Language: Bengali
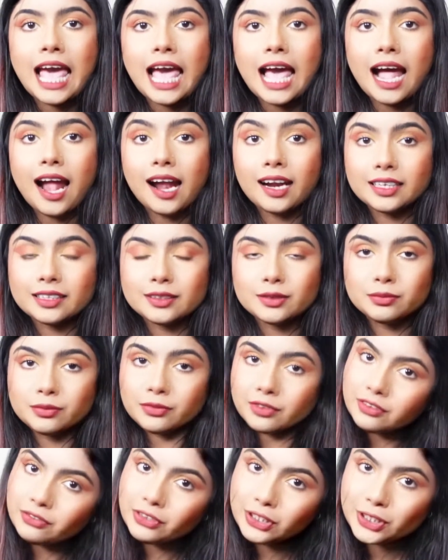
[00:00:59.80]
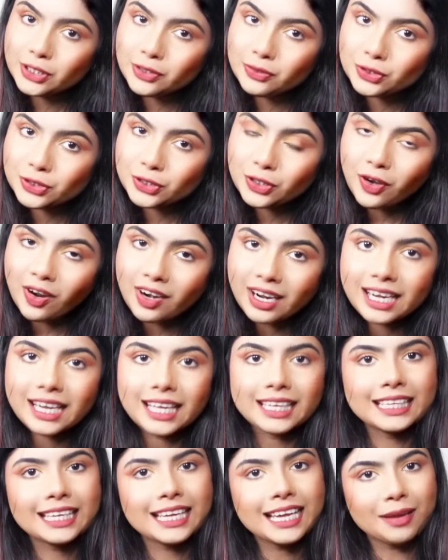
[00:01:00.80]
আর ভিডিও শুরু করার
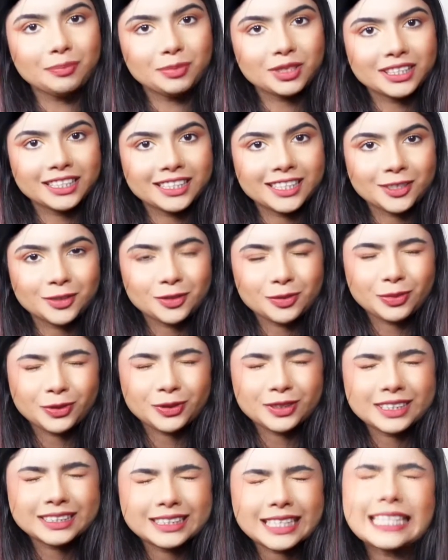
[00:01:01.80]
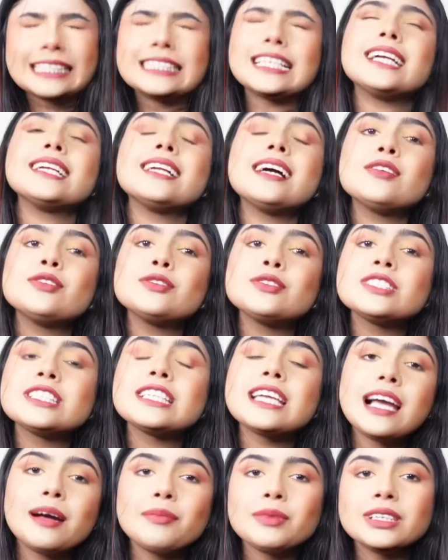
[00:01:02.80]
আগে আপনাদেরকে একটু বলতে চাই যারা হচ্ছে আমার